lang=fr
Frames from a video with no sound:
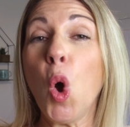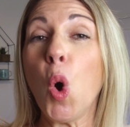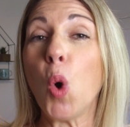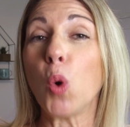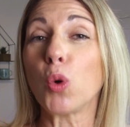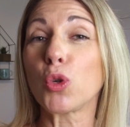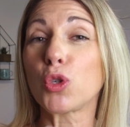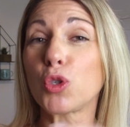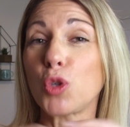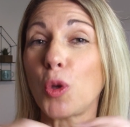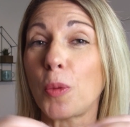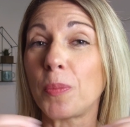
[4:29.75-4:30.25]

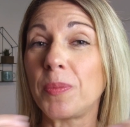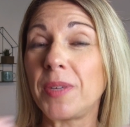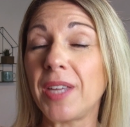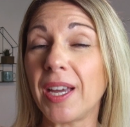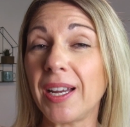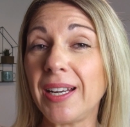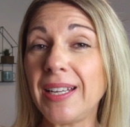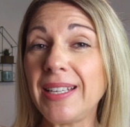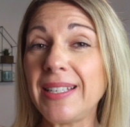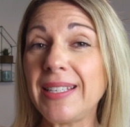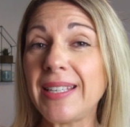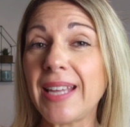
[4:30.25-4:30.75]
On sent
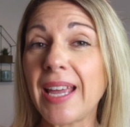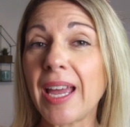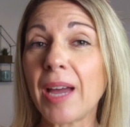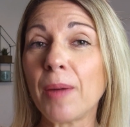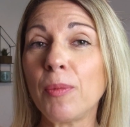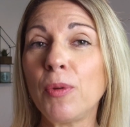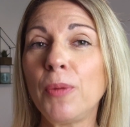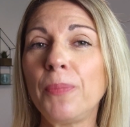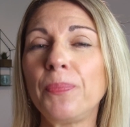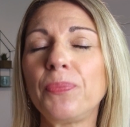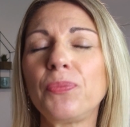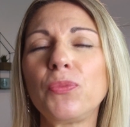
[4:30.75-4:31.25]
bien les
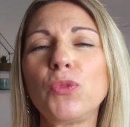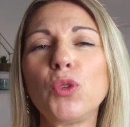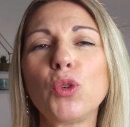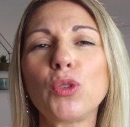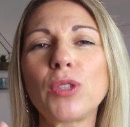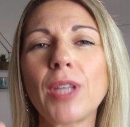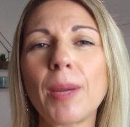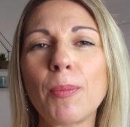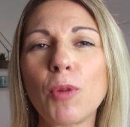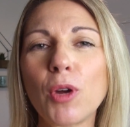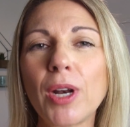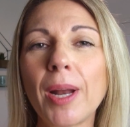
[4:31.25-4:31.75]
herbes,
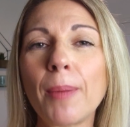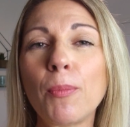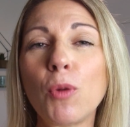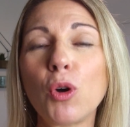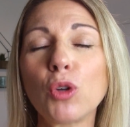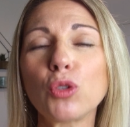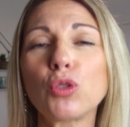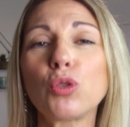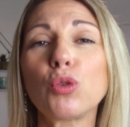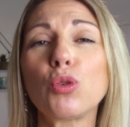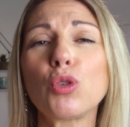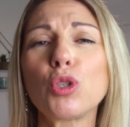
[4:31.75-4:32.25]
notamment la
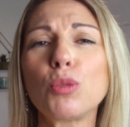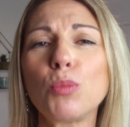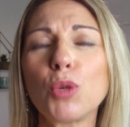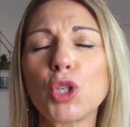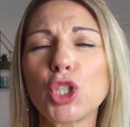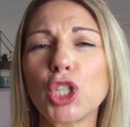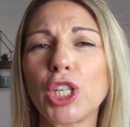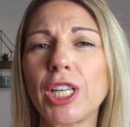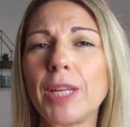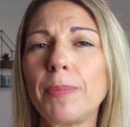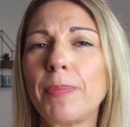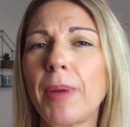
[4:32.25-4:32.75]
menthe. Heureusement
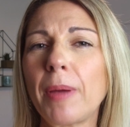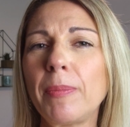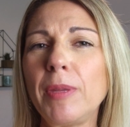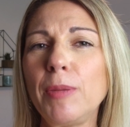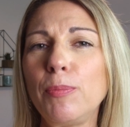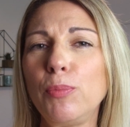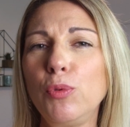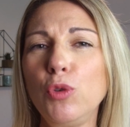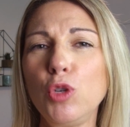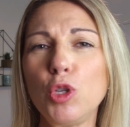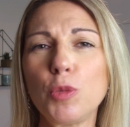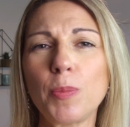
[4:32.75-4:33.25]
que j'en ai pas mis
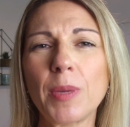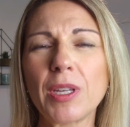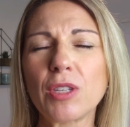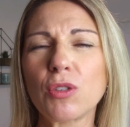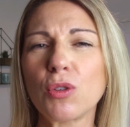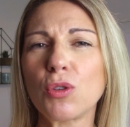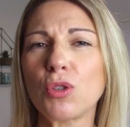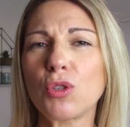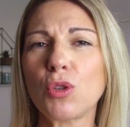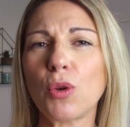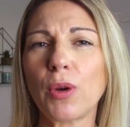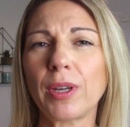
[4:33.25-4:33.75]
plus parce
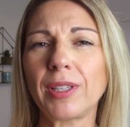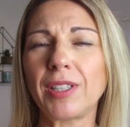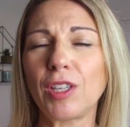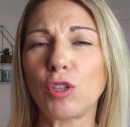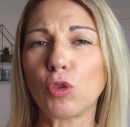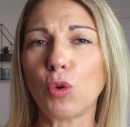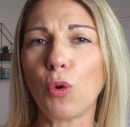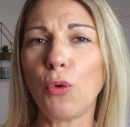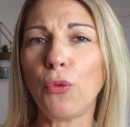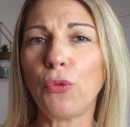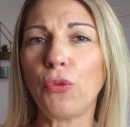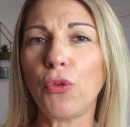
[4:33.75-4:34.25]
que ça aurait été
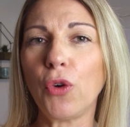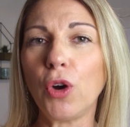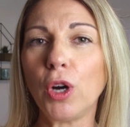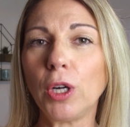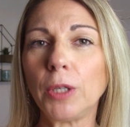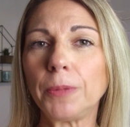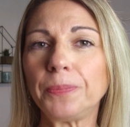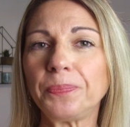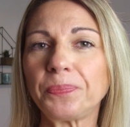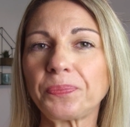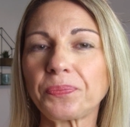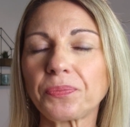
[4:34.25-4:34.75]
trop
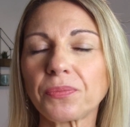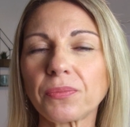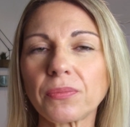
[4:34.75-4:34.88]
fort.